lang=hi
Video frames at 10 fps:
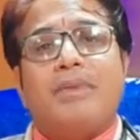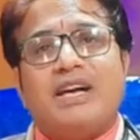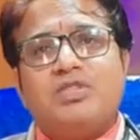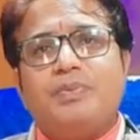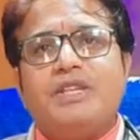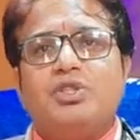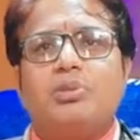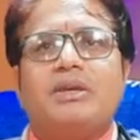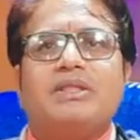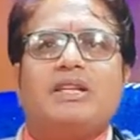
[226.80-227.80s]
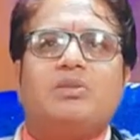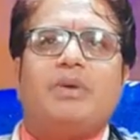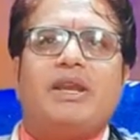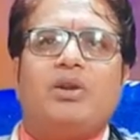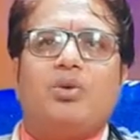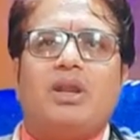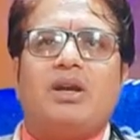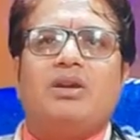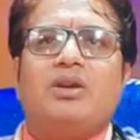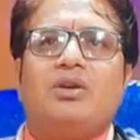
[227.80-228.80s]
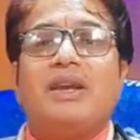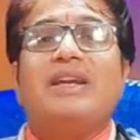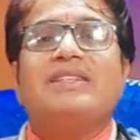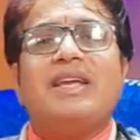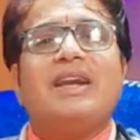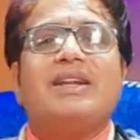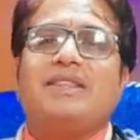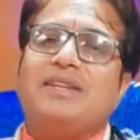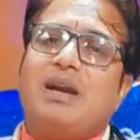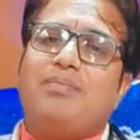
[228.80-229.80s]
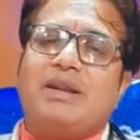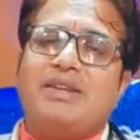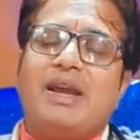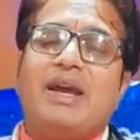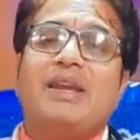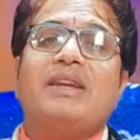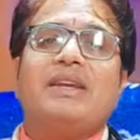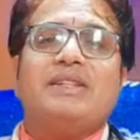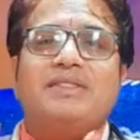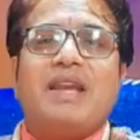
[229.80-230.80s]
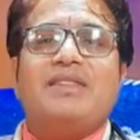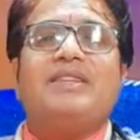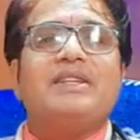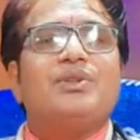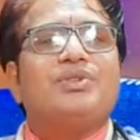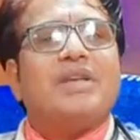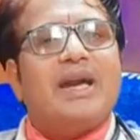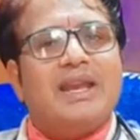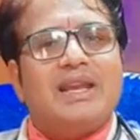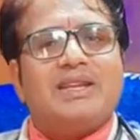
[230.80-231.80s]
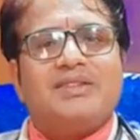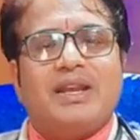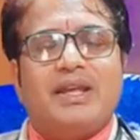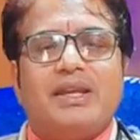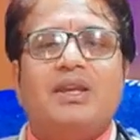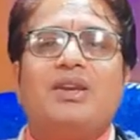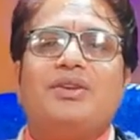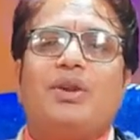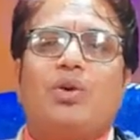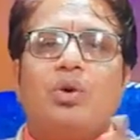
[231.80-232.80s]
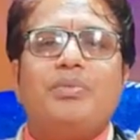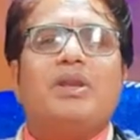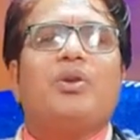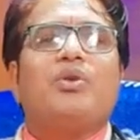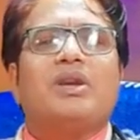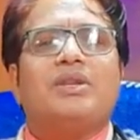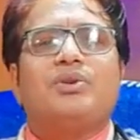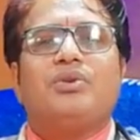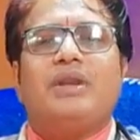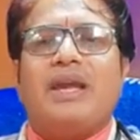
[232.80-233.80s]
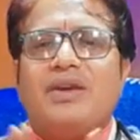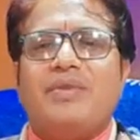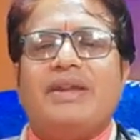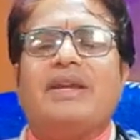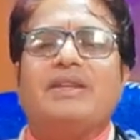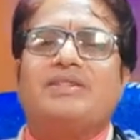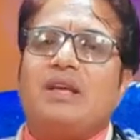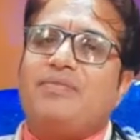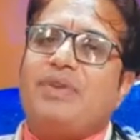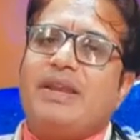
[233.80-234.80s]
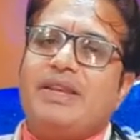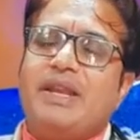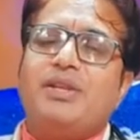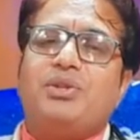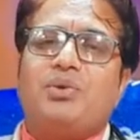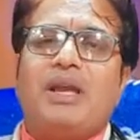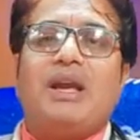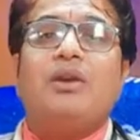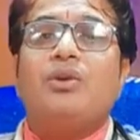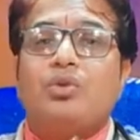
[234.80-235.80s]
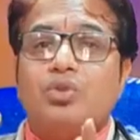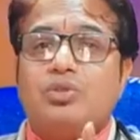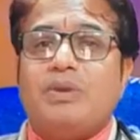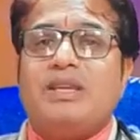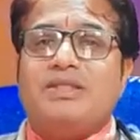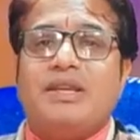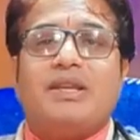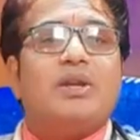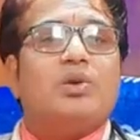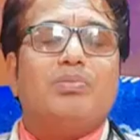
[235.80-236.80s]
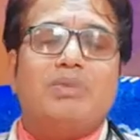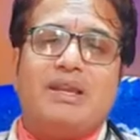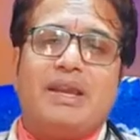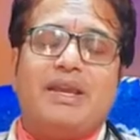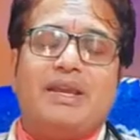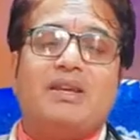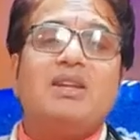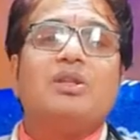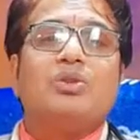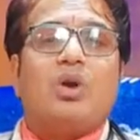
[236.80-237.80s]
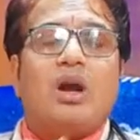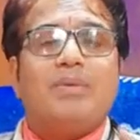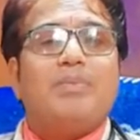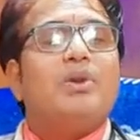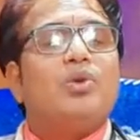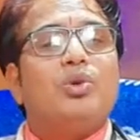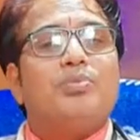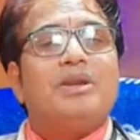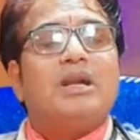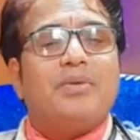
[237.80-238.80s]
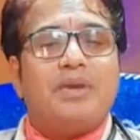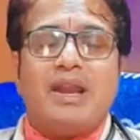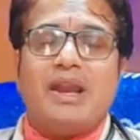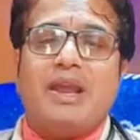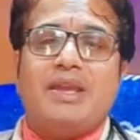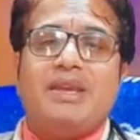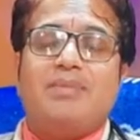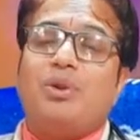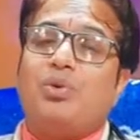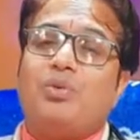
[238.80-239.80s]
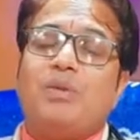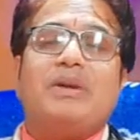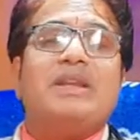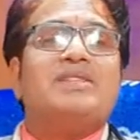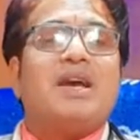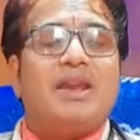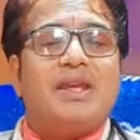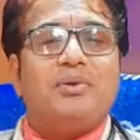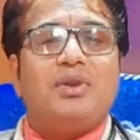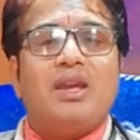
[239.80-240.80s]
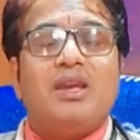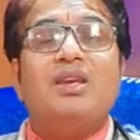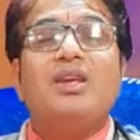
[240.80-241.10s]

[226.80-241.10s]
मांसपेशियों में दर्द बने होना हृदय गति का बढ़ जाना इत्यादि ये जो सारे लक्षण हैं ये ओमिक्रॉन का जो नया वेरिएंट सब वेरिएंट जो आया है उसमें ये देखने को मिल रहे हैं तो हमें बिल्कुल भी घबराना नहीं है बिल्कुल भी परेशान नहीं होना है